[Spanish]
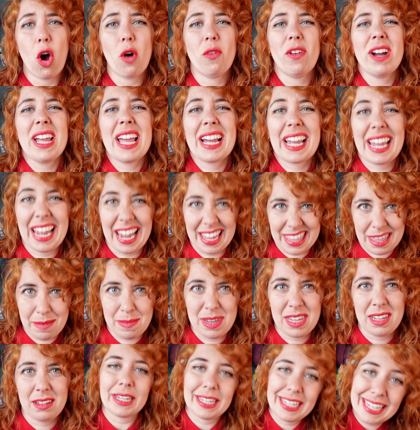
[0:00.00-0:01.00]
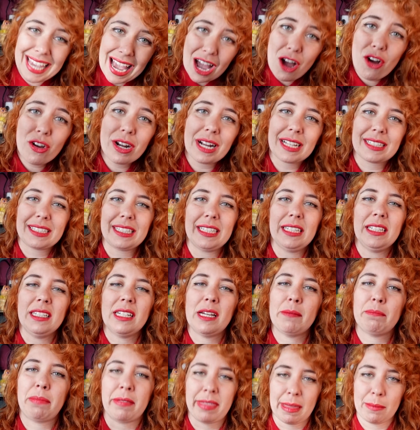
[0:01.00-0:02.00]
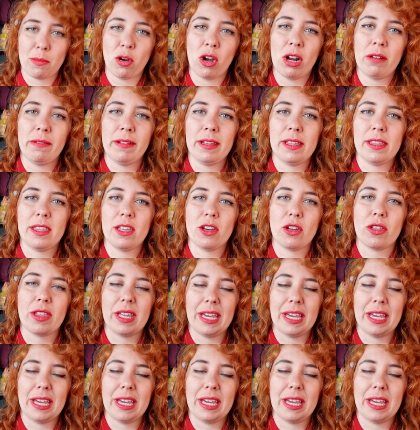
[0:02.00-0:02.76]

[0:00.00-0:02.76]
os vaya a quejar de mí. Y ahora sí, empezamos el vídeo